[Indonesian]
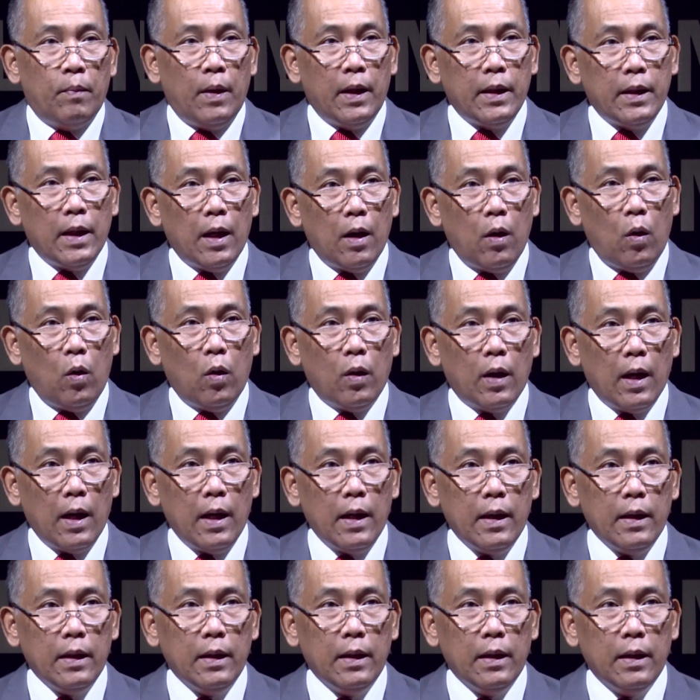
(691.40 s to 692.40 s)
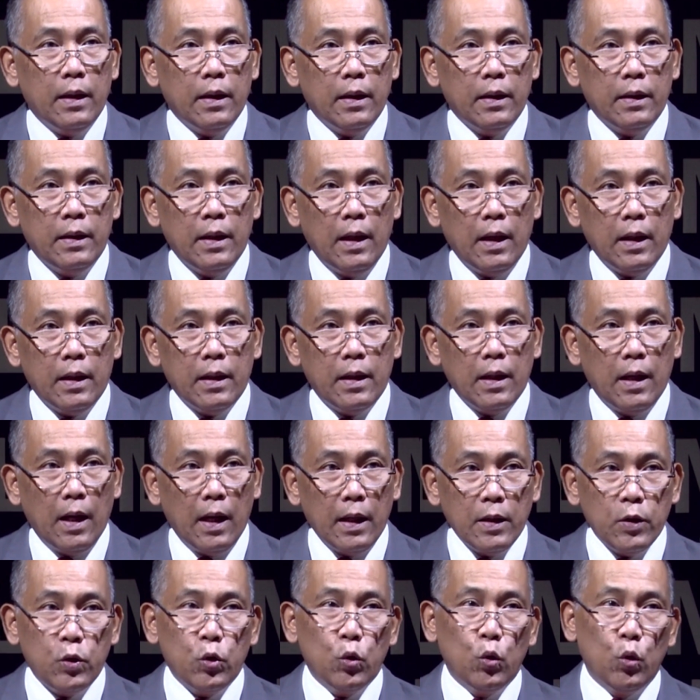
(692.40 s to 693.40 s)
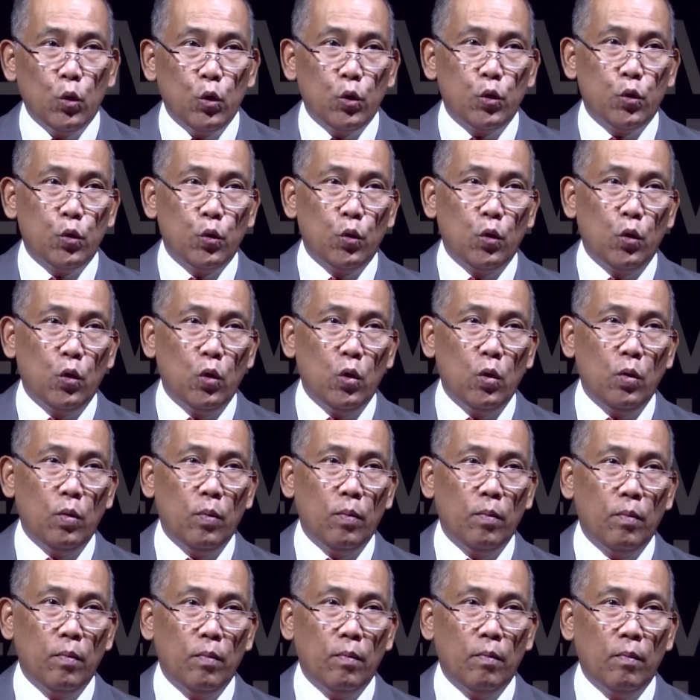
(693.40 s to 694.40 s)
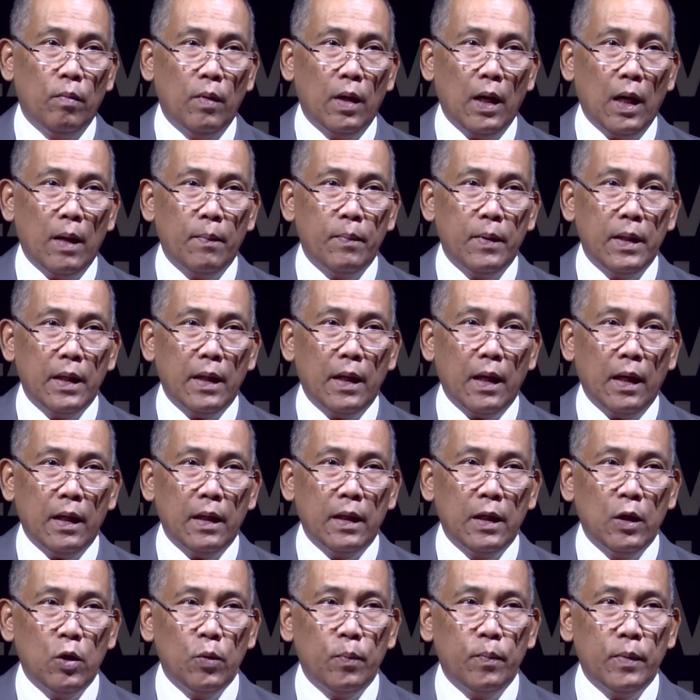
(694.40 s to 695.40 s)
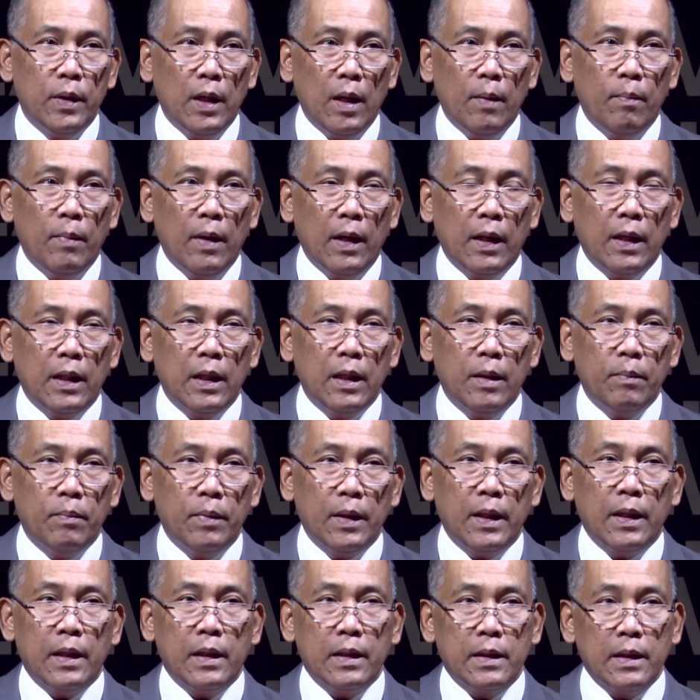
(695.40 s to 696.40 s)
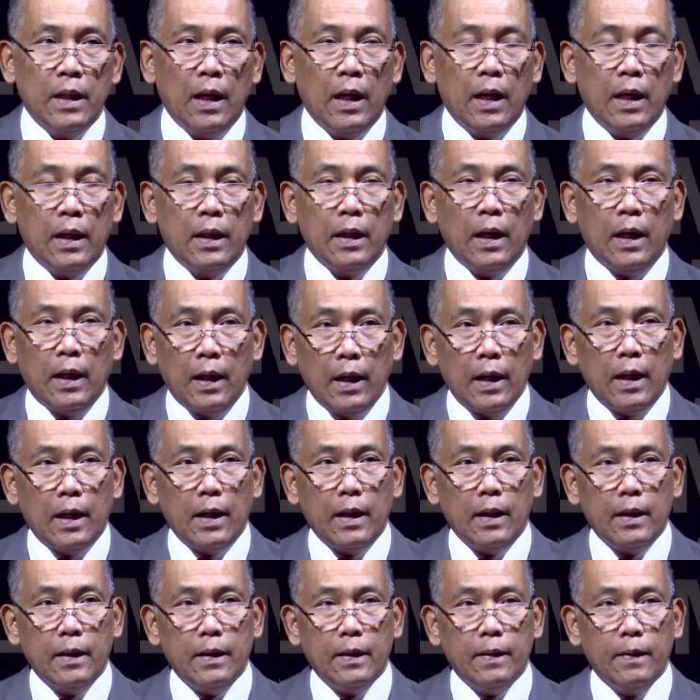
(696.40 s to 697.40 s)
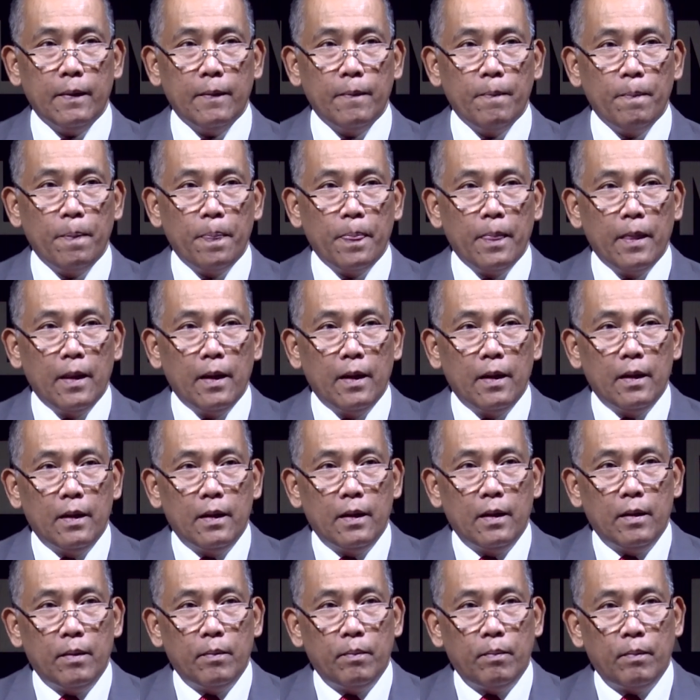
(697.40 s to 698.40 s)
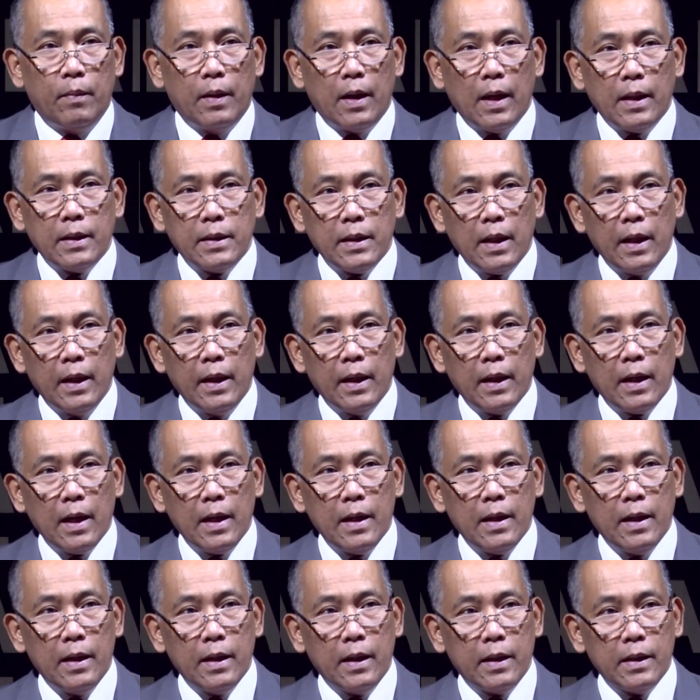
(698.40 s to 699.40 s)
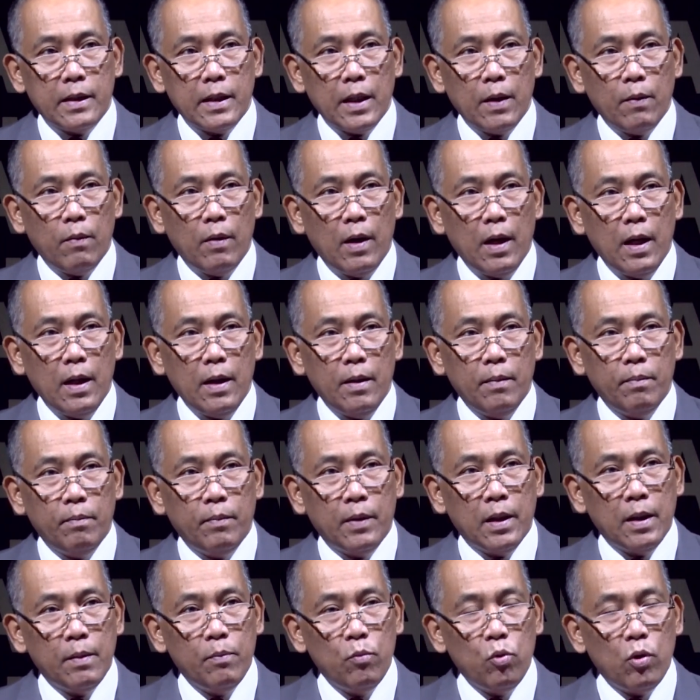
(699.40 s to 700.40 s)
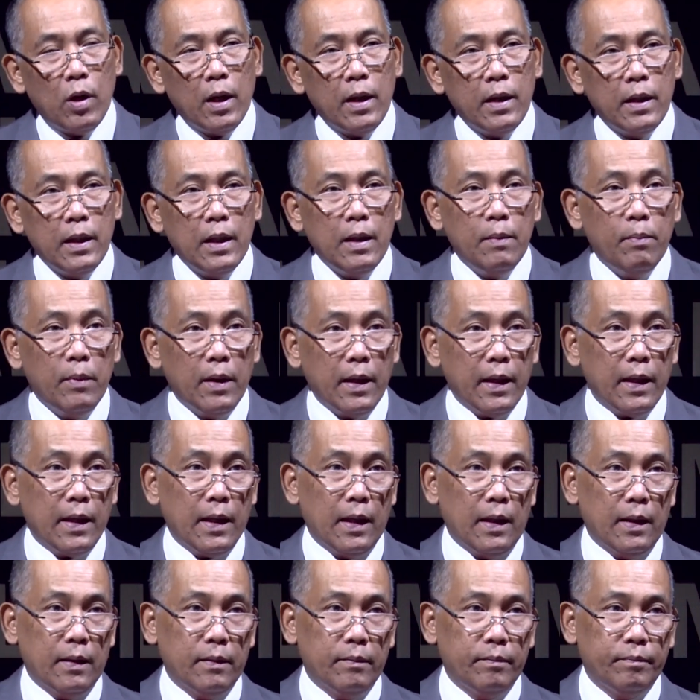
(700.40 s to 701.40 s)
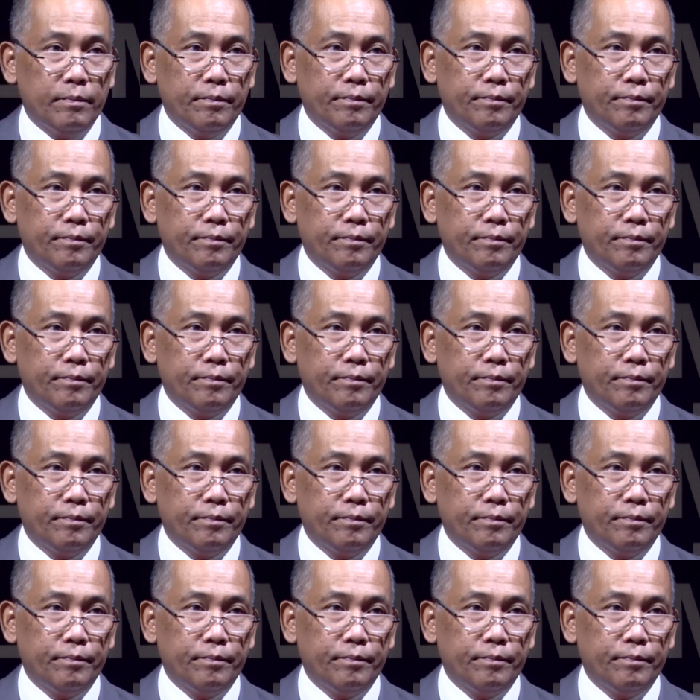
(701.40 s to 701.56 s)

Banyak orang yang dengan sungguh-sungguh mengabdikan hidupnya bagi pekerjaan Allah. Merasa heran dan kecewa menemukan diri mereka